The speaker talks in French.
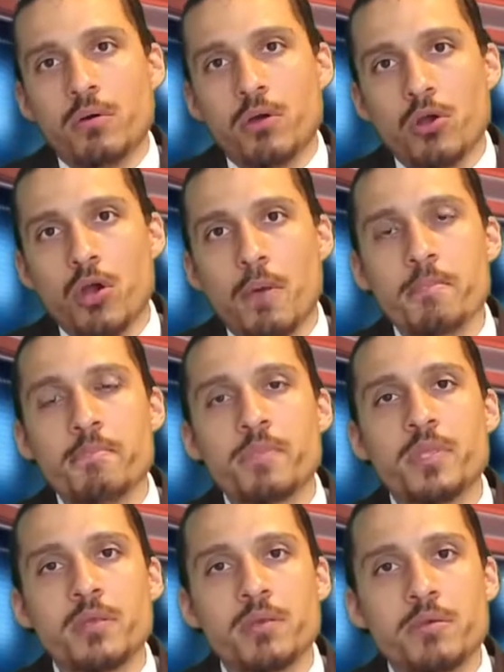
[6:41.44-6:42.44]
comme
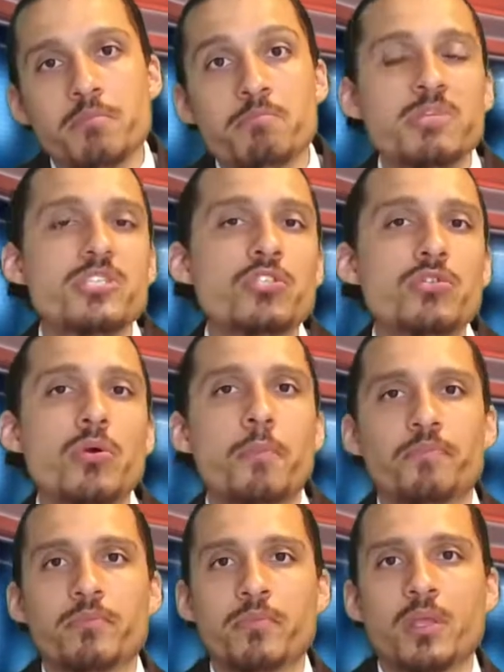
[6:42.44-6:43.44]
mission,
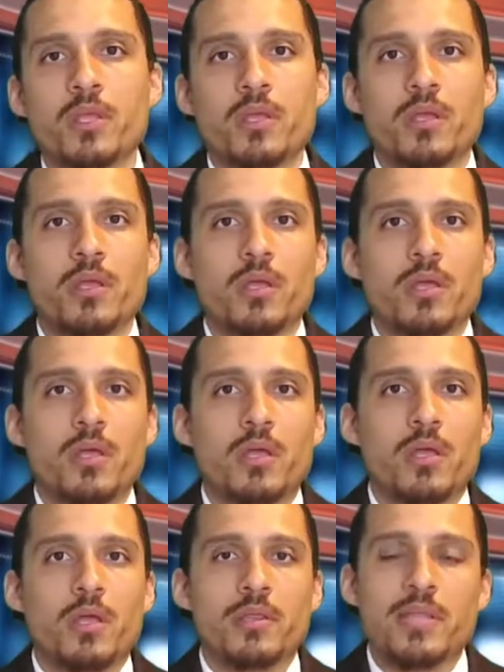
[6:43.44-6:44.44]

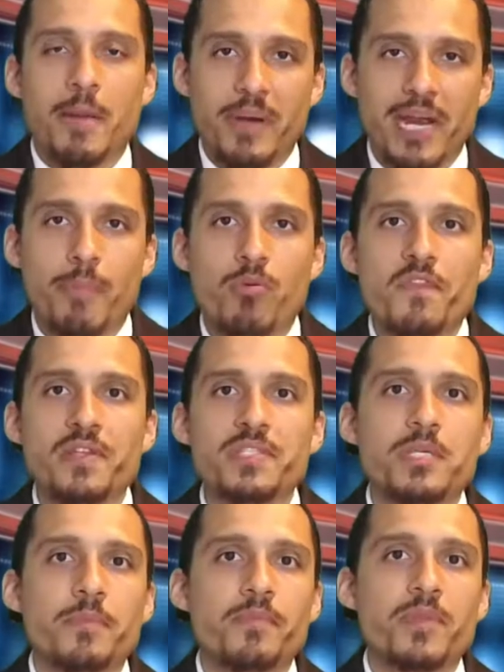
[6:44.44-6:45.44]
d'après la
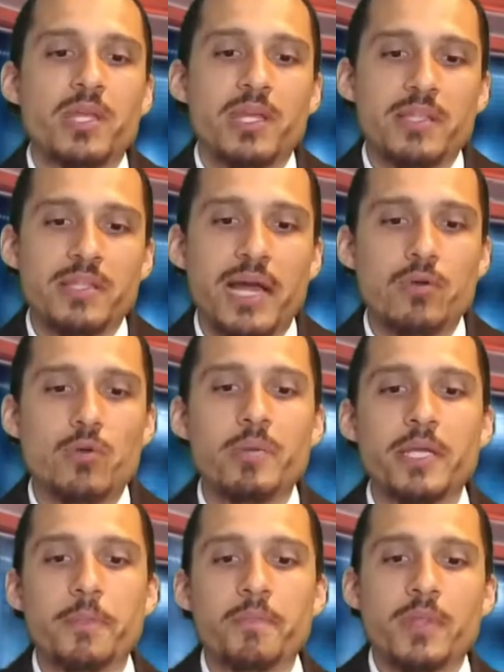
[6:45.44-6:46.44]
prophétie,
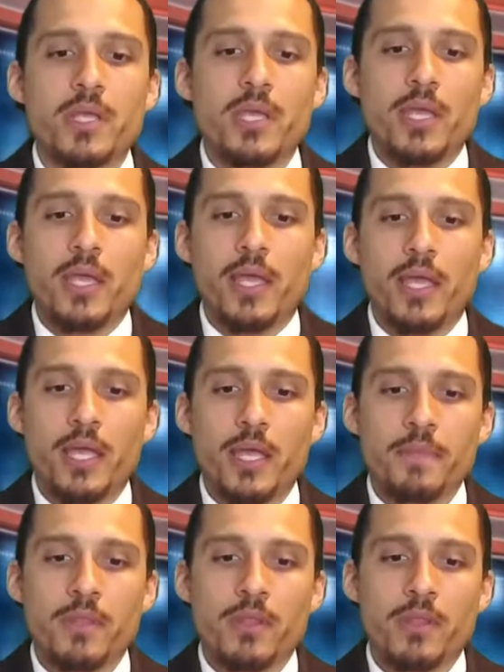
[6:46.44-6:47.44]
d'accomplir.
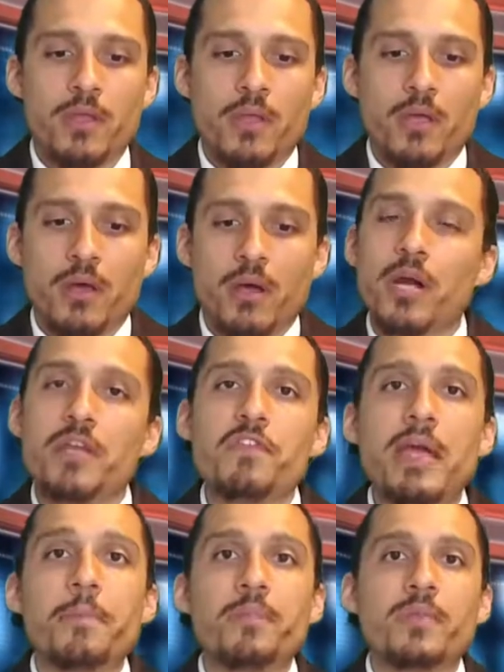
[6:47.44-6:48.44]
Et en
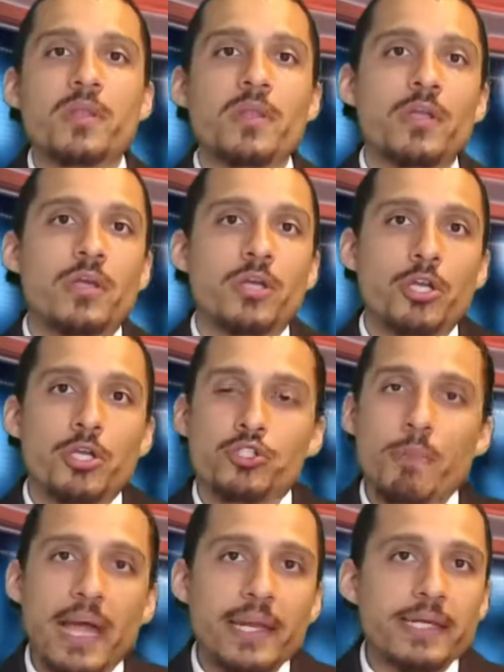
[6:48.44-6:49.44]
effet, Joe
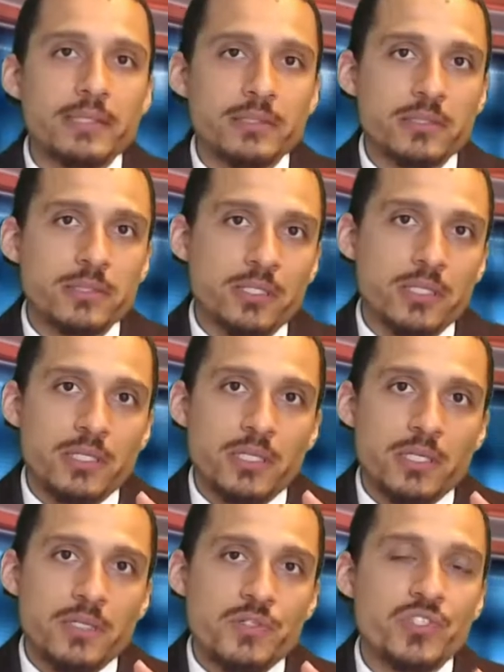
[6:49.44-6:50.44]
Biden
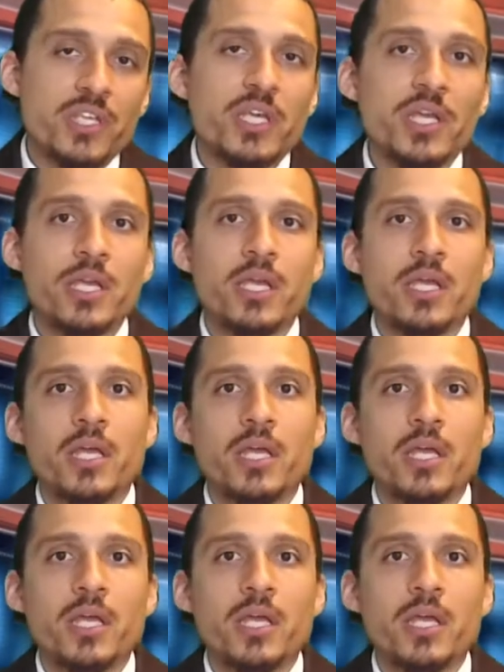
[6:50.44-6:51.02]
s'est